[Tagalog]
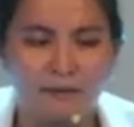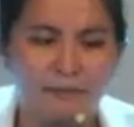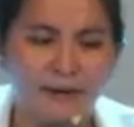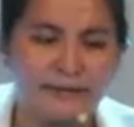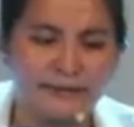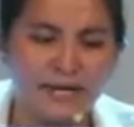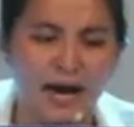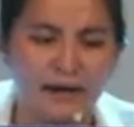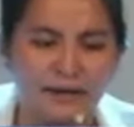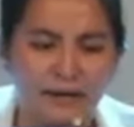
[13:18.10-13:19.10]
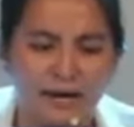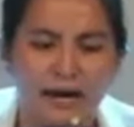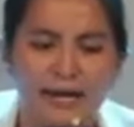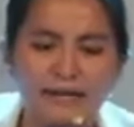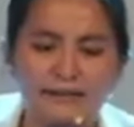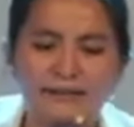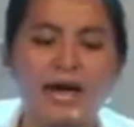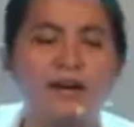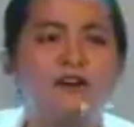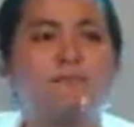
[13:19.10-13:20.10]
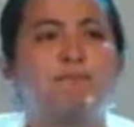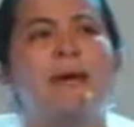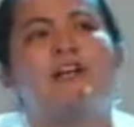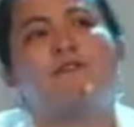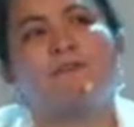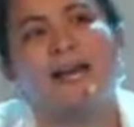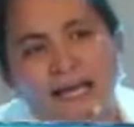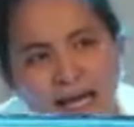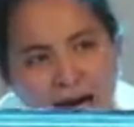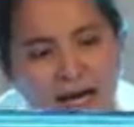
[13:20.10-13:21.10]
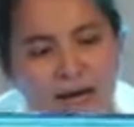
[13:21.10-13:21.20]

Praise God. Instead of pedophilia,